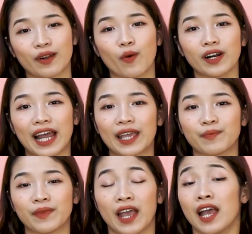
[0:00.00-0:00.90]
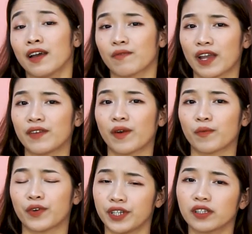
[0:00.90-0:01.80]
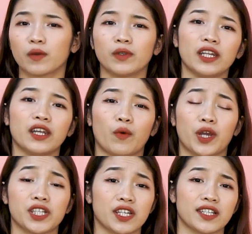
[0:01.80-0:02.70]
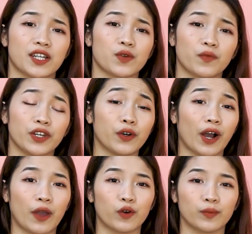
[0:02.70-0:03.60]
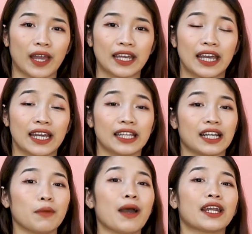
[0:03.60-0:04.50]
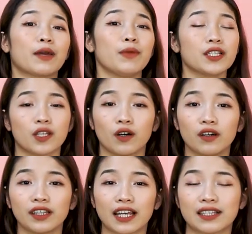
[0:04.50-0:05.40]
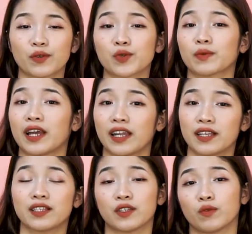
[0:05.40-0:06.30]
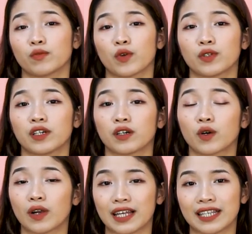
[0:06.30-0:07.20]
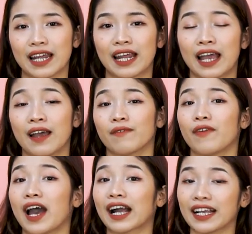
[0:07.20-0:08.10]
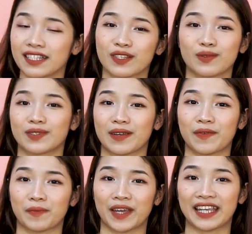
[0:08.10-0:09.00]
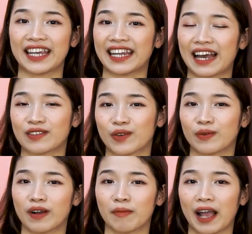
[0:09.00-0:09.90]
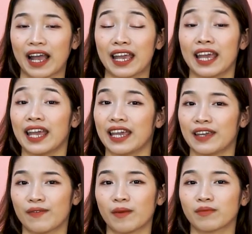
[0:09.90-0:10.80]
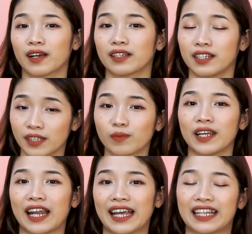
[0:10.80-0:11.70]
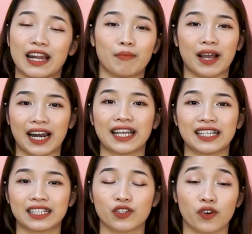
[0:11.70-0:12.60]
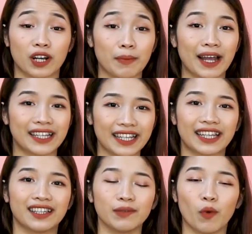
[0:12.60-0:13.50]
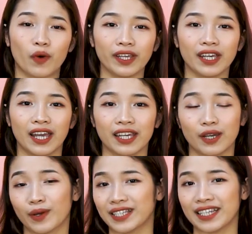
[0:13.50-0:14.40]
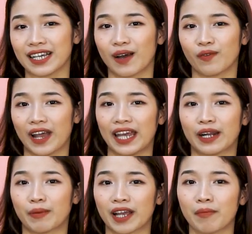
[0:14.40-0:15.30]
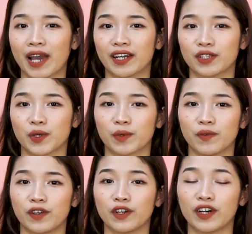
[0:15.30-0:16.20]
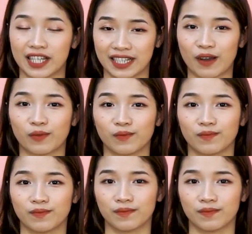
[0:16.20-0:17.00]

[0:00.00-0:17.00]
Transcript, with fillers: Hàn Quốc này. Và hy vọng với những thông tin Kiều Anh chia sẻ trong video ngày hôm nay thì các bạn đã biết rõ hơn tại sao chúng ta nên sử dụng toner collagen và cách sử dụng sản phẩm này như thế nào rồi đúng không ạ? Hy vọng những thông tin này thì đã mang lại những cho các bạn những kiến thức bổ ích. Kêu Anh xin chào và hẹn gặp lại các bạn ở trong những video lần sau.